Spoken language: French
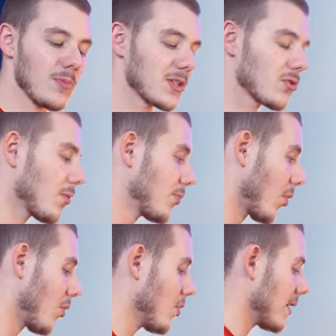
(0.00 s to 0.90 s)
le mettre sur le
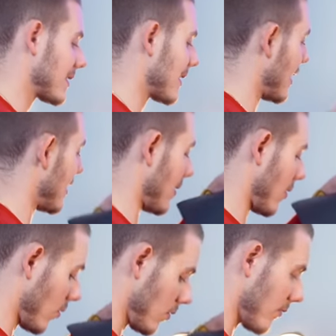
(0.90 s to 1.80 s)
bureau et ça
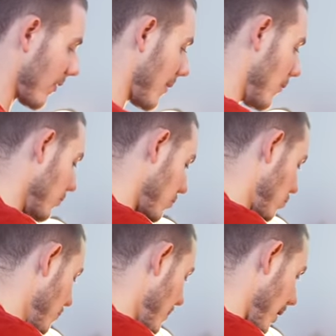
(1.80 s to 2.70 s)
rend vraiment
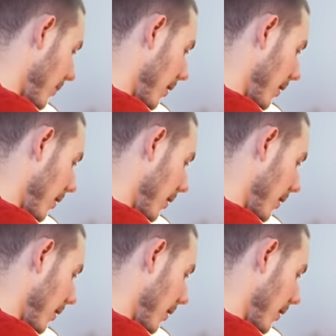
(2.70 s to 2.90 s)
super